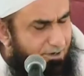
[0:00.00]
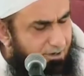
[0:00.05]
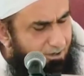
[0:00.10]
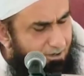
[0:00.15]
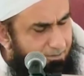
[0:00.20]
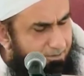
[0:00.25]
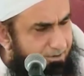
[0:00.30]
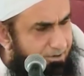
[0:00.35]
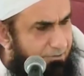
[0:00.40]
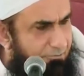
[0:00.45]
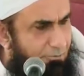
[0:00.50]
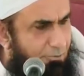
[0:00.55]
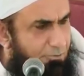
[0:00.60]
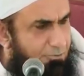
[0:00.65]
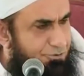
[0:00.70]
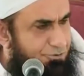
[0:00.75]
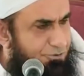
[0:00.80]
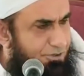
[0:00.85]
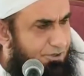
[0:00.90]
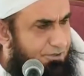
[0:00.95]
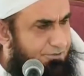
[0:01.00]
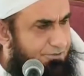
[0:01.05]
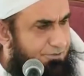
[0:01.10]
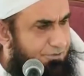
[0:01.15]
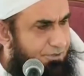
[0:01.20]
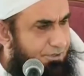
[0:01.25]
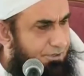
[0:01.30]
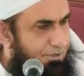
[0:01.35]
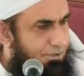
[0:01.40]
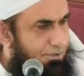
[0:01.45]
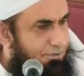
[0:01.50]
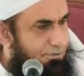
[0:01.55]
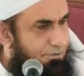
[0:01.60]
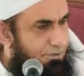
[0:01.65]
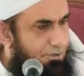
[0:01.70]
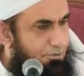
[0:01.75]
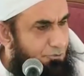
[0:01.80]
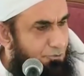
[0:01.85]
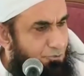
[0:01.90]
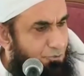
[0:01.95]
कभी वो शख्स
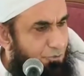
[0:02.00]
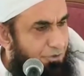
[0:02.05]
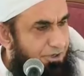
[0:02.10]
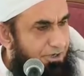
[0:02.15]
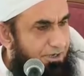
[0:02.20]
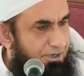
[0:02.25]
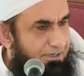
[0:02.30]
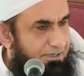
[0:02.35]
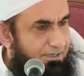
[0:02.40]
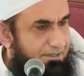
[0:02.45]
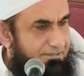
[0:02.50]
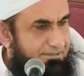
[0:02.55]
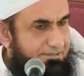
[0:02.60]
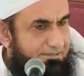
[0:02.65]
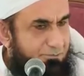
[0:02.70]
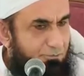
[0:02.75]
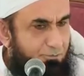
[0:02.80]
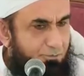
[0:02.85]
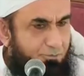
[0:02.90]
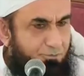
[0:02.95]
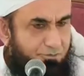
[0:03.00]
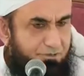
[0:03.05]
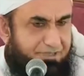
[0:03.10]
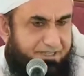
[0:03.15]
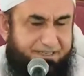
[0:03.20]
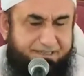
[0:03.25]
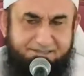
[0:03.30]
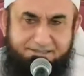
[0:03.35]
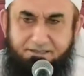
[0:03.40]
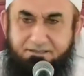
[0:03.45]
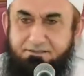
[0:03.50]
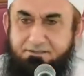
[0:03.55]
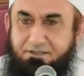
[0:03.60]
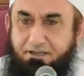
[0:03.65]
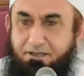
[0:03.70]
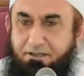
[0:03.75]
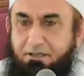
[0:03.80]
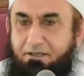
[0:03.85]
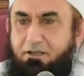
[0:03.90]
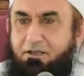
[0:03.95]
न दुनिया का सुकून देख
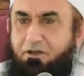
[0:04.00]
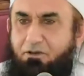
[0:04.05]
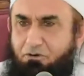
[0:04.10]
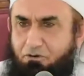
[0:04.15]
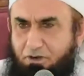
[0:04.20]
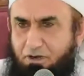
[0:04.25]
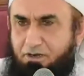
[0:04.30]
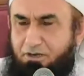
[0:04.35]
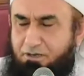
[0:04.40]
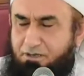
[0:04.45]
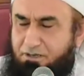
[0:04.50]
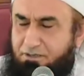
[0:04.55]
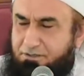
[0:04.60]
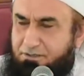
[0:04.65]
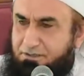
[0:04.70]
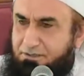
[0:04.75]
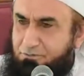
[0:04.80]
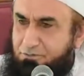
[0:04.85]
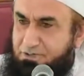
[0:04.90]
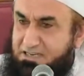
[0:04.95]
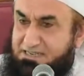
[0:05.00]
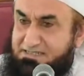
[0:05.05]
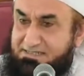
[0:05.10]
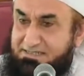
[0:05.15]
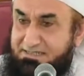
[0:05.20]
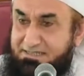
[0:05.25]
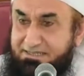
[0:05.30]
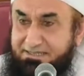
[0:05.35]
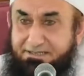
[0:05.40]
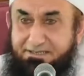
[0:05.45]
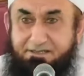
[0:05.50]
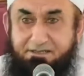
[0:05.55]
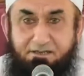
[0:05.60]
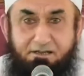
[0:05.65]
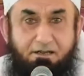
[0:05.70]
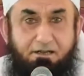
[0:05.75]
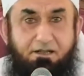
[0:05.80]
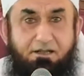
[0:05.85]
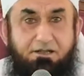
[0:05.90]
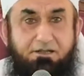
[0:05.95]
सकता है और आखरत का तो कैसे
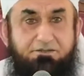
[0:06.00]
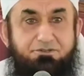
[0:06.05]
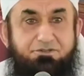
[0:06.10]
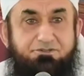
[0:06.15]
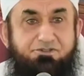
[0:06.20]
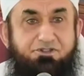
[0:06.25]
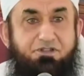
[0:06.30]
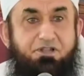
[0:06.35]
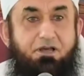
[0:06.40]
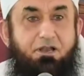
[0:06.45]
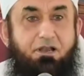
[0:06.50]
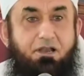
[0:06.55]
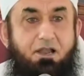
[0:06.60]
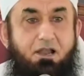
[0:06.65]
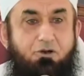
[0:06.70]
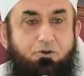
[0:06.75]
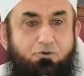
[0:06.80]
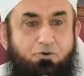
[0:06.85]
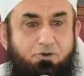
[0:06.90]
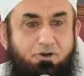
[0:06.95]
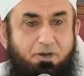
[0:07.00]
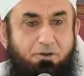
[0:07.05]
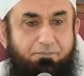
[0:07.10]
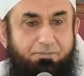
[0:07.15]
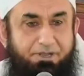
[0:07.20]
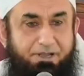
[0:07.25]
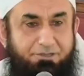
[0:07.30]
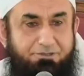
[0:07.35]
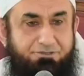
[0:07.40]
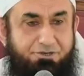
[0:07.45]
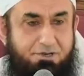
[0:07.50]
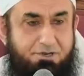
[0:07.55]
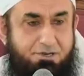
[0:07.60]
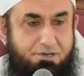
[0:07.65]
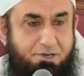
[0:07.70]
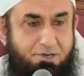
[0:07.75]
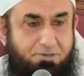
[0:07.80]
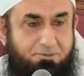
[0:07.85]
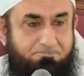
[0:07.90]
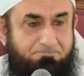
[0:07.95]
देखेगा जिसने अल्लाह को ना
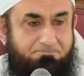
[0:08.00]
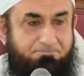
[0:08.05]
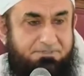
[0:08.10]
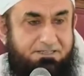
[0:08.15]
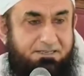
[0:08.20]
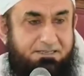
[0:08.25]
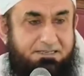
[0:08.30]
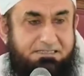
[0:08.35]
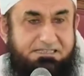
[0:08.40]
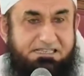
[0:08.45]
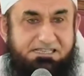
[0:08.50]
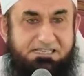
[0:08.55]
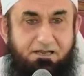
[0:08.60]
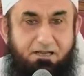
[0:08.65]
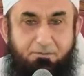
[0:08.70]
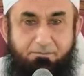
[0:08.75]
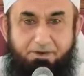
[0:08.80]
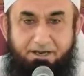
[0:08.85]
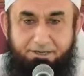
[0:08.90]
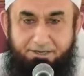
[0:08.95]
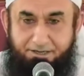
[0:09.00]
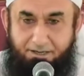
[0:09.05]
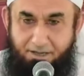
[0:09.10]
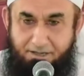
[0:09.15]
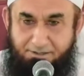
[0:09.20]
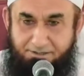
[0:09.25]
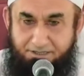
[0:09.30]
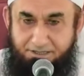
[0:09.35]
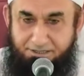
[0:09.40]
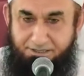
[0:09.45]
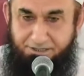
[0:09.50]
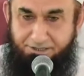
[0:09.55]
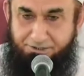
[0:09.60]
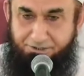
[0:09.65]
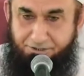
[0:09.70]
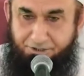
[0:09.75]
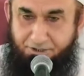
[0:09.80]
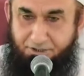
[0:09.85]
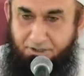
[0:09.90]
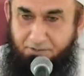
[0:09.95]
पहचाना इसलिए हमारे अंदर एक
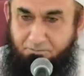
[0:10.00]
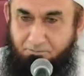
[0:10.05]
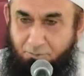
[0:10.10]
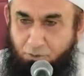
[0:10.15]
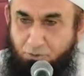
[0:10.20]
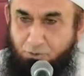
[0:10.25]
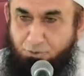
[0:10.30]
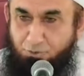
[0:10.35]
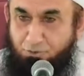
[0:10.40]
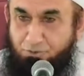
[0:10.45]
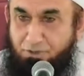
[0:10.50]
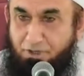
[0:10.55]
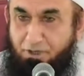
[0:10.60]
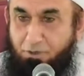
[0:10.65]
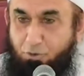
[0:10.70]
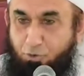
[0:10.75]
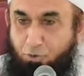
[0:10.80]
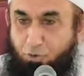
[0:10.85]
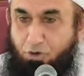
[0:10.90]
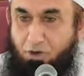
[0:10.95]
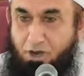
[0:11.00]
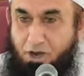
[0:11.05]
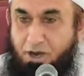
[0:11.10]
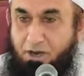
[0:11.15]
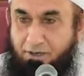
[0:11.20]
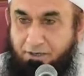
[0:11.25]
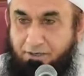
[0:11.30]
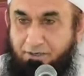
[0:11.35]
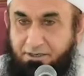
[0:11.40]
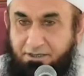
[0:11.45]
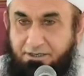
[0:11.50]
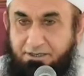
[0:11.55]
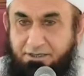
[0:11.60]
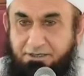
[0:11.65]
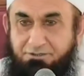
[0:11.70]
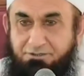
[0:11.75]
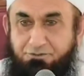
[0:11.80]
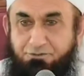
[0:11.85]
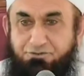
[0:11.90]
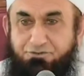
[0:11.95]
इल्म मौजूद है क़ुरान
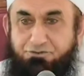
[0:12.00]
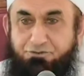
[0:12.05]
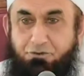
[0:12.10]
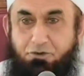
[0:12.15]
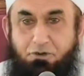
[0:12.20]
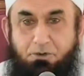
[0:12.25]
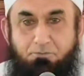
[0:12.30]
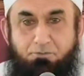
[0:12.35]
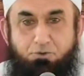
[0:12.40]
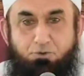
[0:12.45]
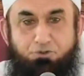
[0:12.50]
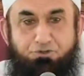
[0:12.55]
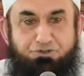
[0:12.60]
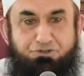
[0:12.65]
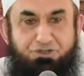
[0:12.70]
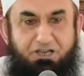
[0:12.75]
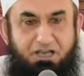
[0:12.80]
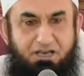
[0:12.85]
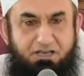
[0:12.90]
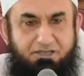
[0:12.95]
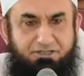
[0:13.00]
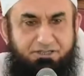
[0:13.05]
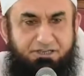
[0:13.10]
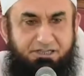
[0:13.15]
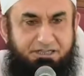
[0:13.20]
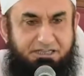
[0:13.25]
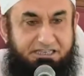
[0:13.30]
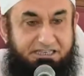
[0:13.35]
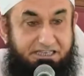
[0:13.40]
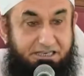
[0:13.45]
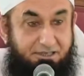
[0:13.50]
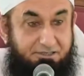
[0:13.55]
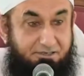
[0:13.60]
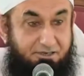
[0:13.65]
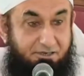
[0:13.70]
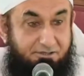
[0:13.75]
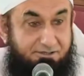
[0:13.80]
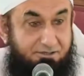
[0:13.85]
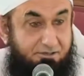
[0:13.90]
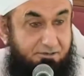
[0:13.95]
जिस इल्म को चैलेंज नहीं किया
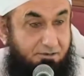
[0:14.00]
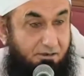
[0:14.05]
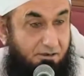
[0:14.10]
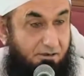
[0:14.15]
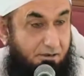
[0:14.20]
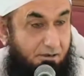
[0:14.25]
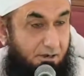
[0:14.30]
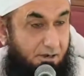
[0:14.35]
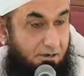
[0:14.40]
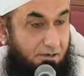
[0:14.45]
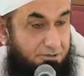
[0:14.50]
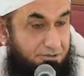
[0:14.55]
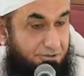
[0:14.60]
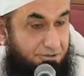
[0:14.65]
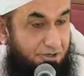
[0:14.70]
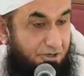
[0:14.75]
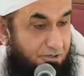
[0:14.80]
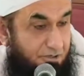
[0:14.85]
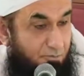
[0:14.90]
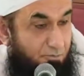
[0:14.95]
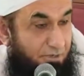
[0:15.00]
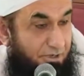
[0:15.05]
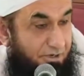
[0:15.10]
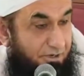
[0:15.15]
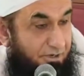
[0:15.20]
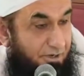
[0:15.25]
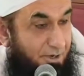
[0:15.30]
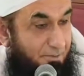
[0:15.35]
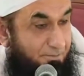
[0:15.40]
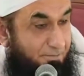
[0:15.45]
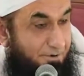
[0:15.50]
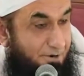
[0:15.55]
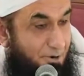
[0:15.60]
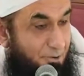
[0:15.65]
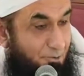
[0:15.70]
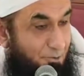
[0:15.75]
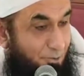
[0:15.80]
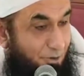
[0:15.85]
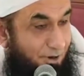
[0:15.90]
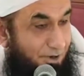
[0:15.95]
जा सका आज तक मेरे रब का
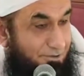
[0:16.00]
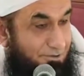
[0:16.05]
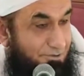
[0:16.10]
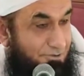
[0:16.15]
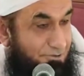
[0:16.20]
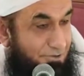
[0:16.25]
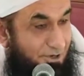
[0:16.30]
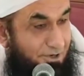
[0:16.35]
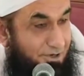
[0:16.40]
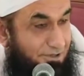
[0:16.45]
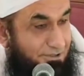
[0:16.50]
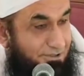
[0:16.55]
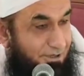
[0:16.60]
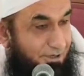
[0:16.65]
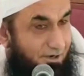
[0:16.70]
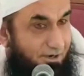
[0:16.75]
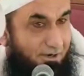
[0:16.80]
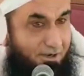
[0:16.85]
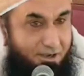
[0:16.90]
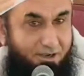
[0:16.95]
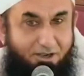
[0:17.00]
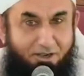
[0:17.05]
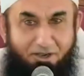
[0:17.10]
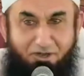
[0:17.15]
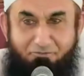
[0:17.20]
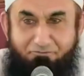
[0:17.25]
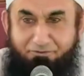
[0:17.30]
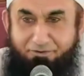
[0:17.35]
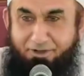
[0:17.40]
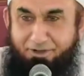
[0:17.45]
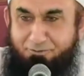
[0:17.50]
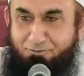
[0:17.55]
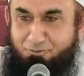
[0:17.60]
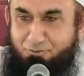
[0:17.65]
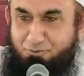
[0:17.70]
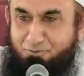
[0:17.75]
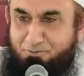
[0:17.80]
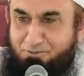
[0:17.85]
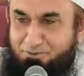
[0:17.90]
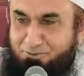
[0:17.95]
कुरान चैलेंज कर रहा है
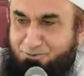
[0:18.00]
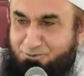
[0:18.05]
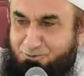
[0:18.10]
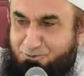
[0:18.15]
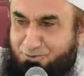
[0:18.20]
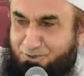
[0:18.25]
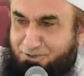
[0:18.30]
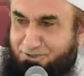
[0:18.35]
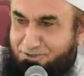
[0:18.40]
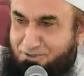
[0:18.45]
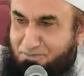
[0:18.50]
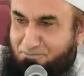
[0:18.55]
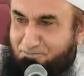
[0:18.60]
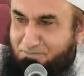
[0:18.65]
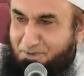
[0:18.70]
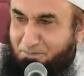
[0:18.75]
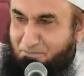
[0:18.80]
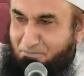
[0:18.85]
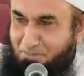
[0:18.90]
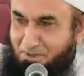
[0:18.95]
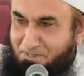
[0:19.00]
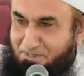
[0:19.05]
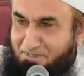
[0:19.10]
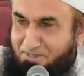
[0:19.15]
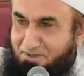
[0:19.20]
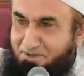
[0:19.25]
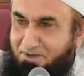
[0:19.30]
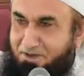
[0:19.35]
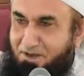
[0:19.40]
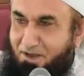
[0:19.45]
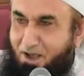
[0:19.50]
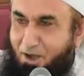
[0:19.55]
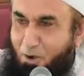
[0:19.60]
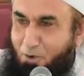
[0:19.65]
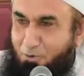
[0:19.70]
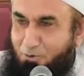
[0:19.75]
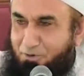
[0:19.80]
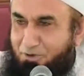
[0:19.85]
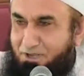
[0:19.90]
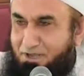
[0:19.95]
फातू बसूरत में
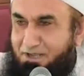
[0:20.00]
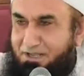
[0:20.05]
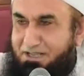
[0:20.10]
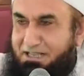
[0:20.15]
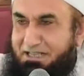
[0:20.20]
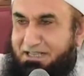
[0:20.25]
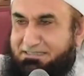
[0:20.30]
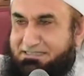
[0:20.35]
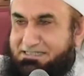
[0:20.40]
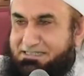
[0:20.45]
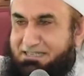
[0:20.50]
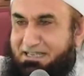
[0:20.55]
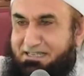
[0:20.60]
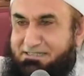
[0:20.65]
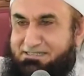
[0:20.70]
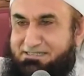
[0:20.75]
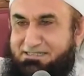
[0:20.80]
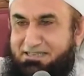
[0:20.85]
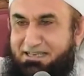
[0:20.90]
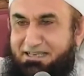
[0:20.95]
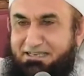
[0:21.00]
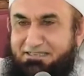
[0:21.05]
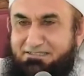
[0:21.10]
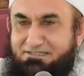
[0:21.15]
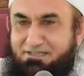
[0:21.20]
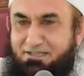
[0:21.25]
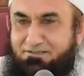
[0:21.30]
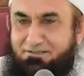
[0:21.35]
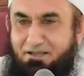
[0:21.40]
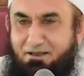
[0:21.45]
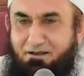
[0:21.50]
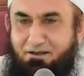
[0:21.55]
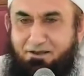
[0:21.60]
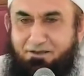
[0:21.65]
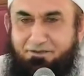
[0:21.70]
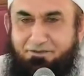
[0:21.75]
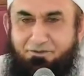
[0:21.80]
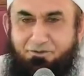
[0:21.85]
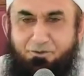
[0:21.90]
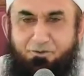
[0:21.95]
लाओ इस जैसी एक सतर
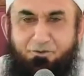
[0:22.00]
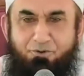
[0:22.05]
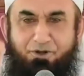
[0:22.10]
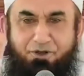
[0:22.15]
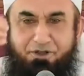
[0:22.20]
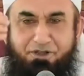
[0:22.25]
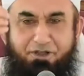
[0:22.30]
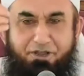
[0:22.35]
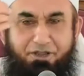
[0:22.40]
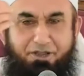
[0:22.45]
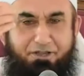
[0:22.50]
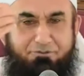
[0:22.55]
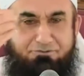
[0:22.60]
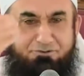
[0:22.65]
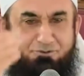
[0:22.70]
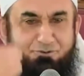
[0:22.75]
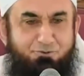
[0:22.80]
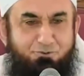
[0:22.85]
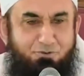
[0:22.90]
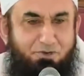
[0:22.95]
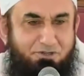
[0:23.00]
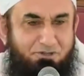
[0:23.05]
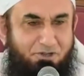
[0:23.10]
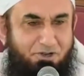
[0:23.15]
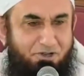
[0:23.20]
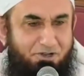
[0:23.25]
लिख दो एक सूरत